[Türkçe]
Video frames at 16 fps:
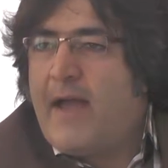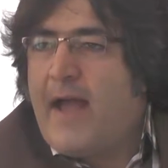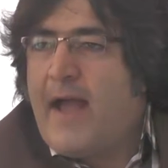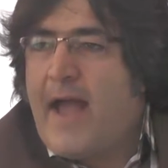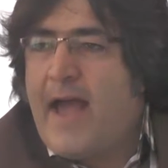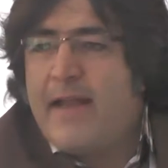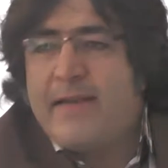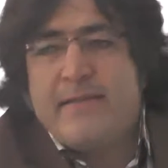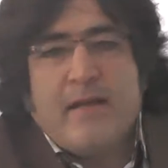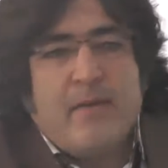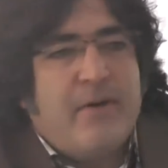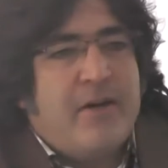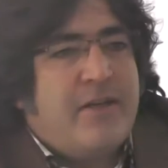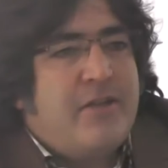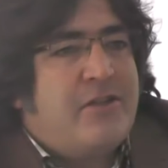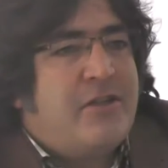her
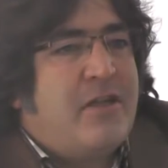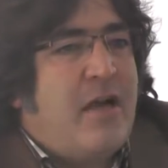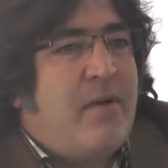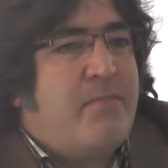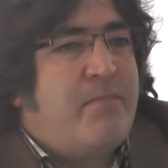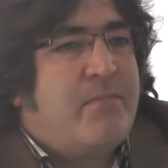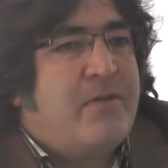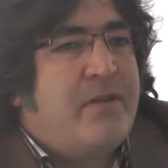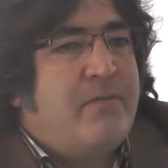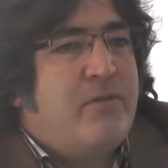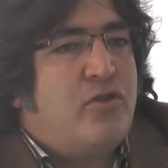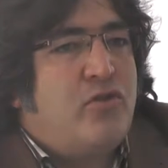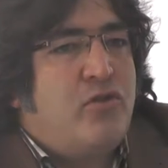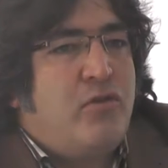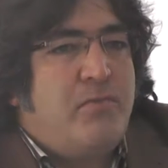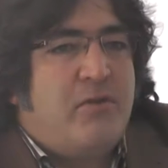zaman için
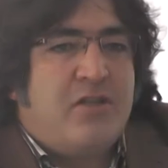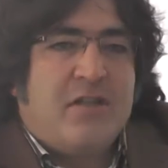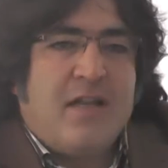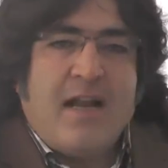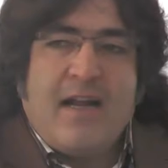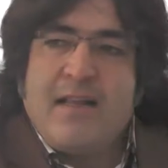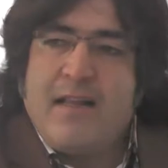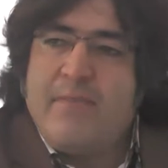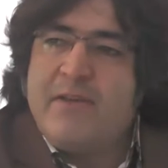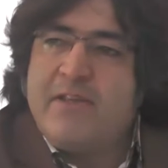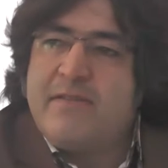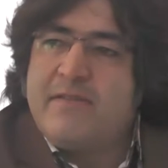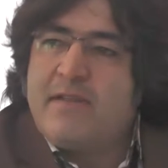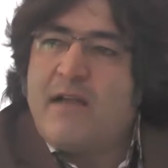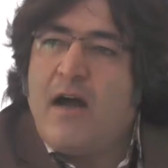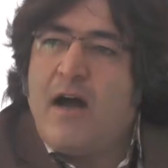yaptığımız tüm işlerde
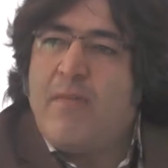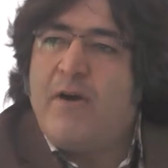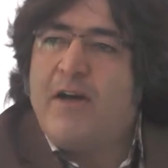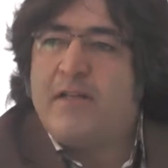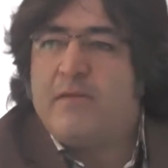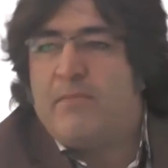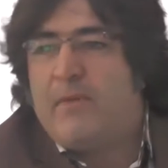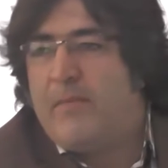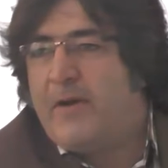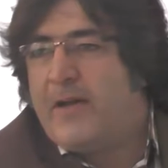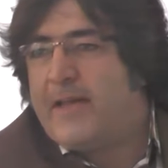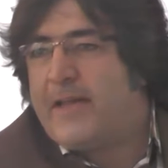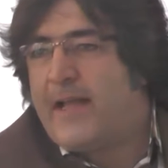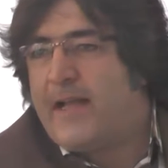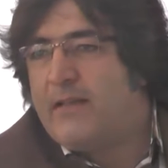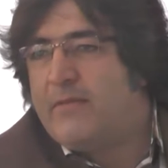biz
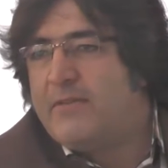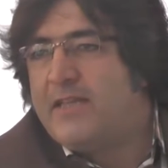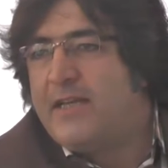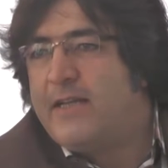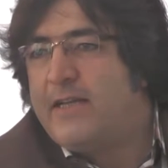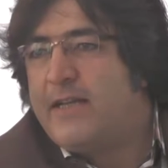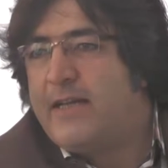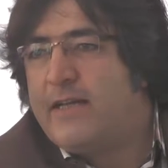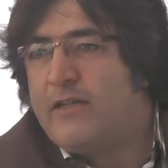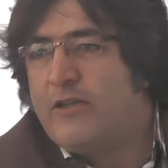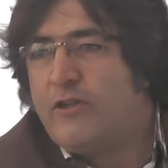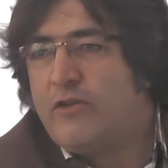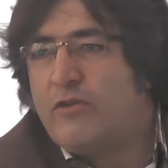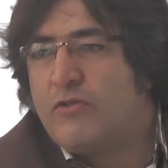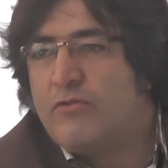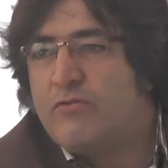abartmamayı kendimize ilke
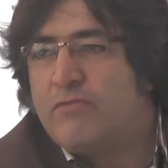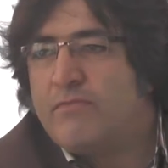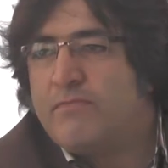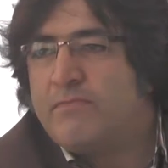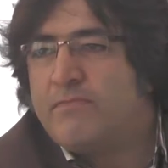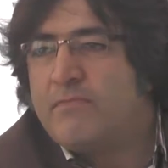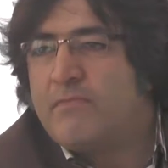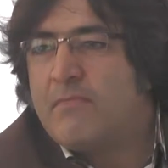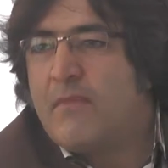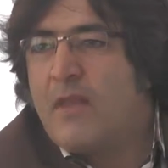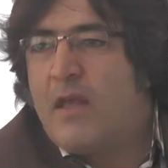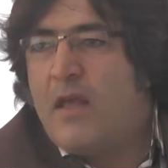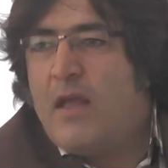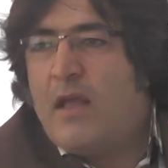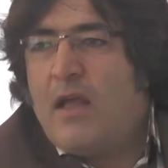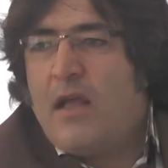ediniyoruz.
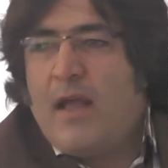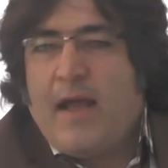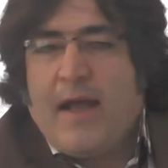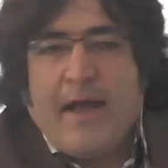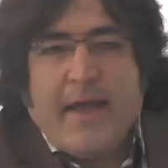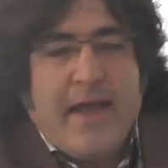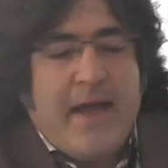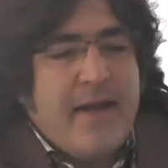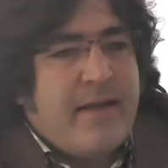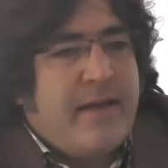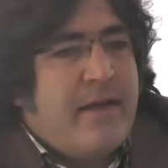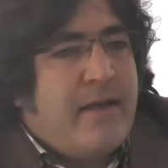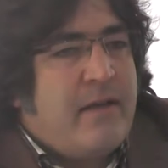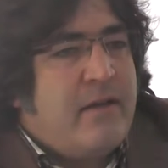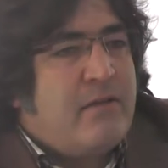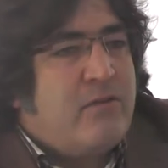Eğer
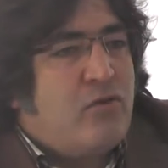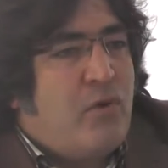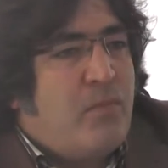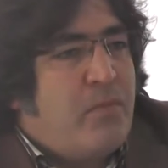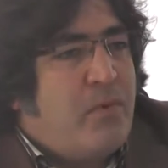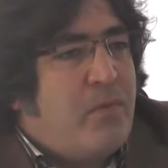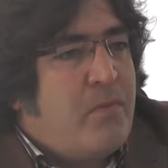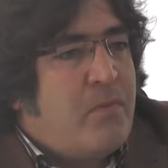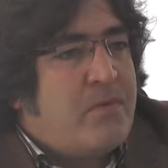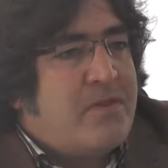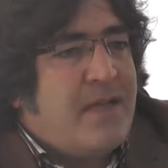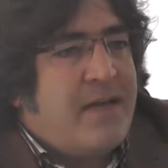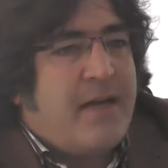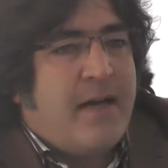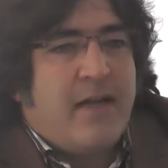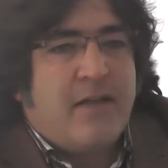ki
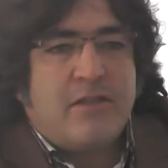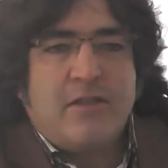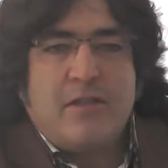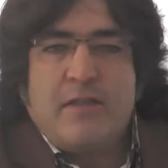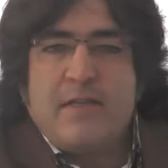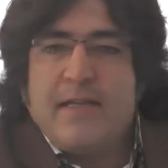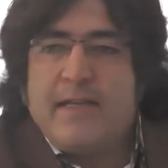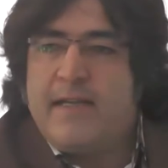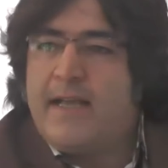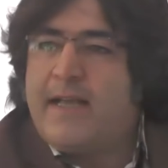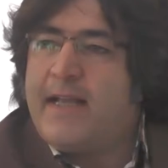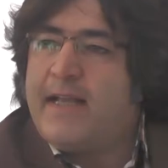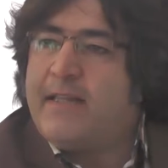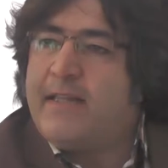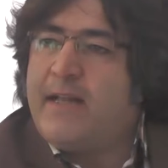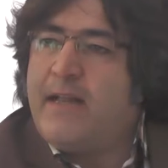toplumumuza karşı yerine
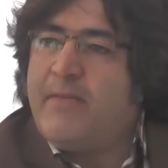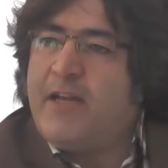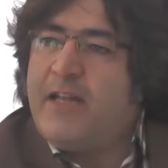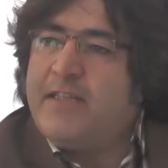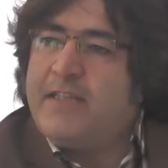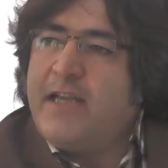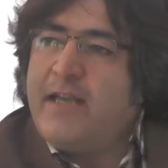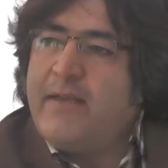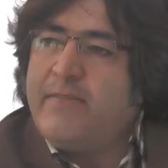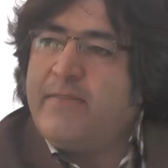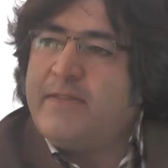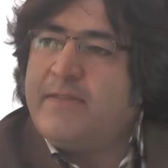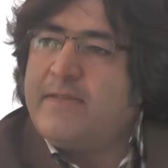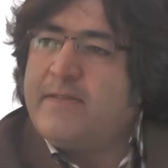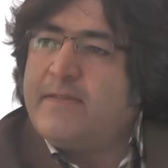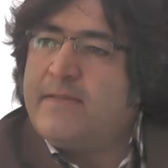
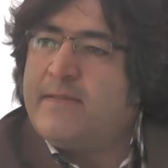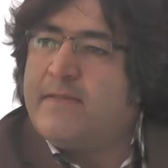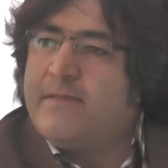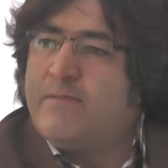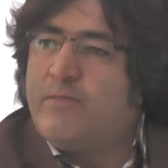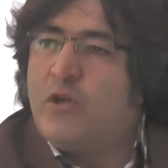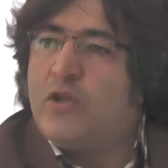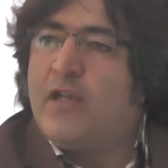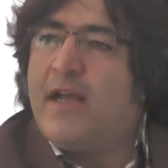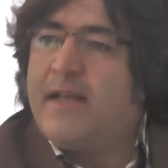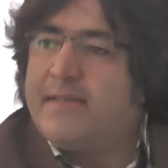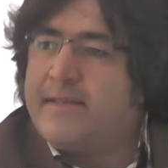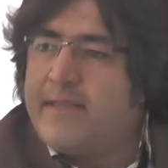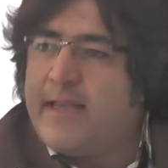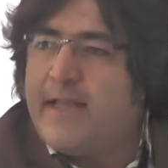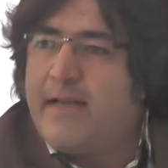getirebileceğimiz
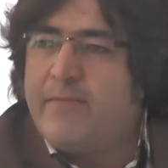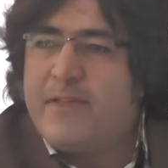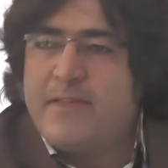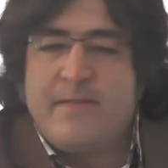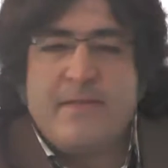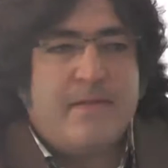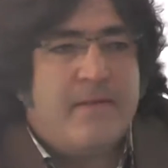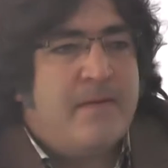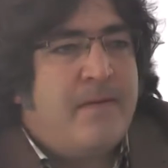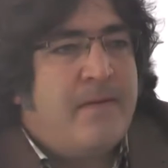potansiyelimiz